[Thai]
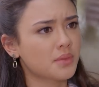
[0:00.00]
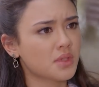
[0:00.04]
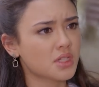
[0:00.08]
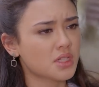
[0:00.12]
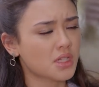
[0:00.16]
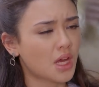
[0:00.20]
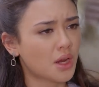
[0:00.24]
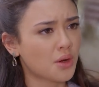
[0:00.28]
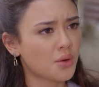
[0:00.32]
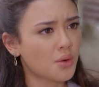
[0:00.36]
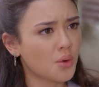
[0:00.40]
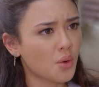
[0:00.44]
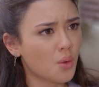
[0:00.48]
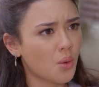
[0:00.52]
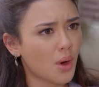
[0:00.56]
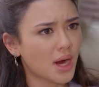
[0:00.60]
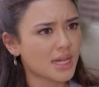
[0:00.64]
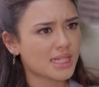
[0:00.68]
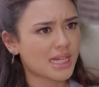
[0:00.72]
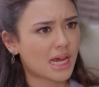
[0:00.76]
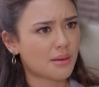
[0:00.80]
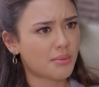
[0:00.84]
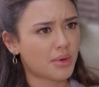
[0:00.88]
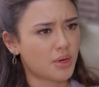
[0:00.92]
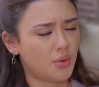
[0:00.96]
ฉันรู้ว่าอา
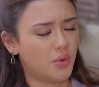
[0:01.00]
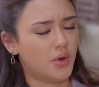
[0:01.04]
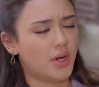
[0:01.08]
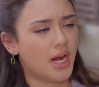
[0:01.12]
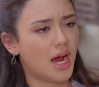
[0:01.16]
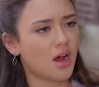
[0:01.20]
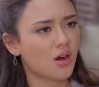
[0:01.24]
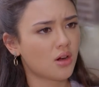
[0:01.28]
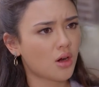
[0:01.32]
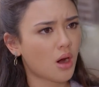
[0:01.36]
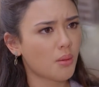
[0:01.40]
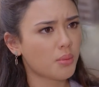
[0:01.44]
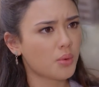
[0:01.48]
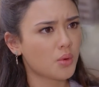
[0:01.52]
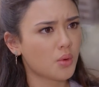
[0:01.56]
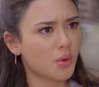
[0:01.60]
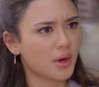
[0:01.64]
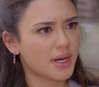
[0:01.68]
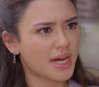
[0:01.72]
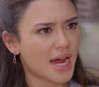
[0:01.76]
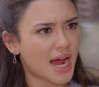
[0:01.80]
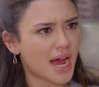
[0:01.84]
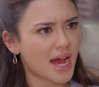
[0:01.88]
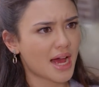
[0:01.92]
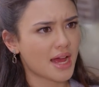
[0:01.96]
จารย์ เป็นหัวหน้าครอบครัว
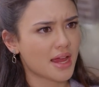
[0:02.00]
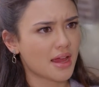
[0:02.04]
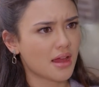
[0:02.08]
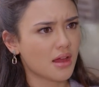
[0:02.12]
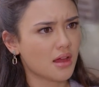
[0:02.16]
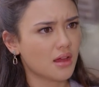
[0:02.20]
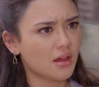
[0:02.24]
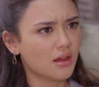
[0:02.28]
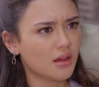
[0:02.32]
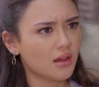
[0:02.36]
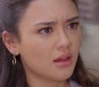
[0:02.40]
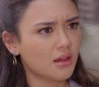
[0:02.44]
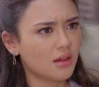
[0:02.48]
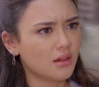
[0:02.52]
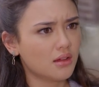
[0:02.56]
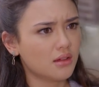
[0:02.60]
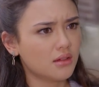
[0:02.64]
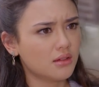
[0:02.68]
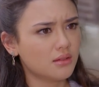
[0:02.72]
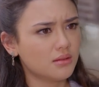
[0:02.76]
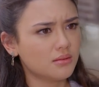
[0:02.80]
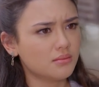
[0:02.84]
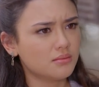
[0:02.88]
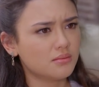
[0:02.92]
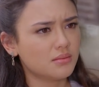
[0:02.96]
ได้
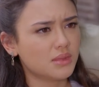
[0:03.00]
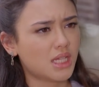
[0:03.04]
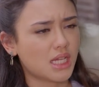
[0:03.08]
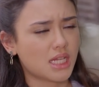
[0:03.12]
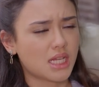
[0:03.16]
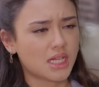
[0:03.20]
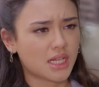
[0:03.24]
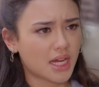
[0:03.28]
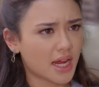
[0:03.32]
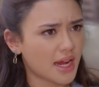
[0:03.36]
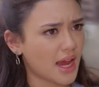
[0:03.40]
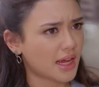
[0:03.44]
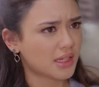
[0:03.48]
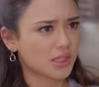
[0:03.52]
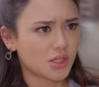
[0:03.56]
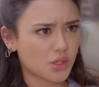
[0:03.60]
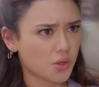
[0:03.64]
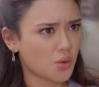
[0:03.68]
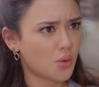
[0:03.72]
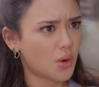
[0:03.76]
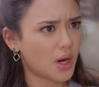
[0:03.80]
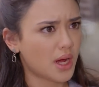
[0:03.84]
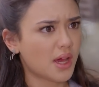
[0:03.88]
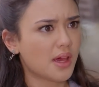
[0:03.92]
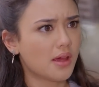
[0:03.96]
แต่ฉันแค่อยากจะ
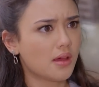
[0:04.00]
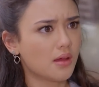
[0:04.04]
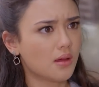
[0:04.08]
ช่วย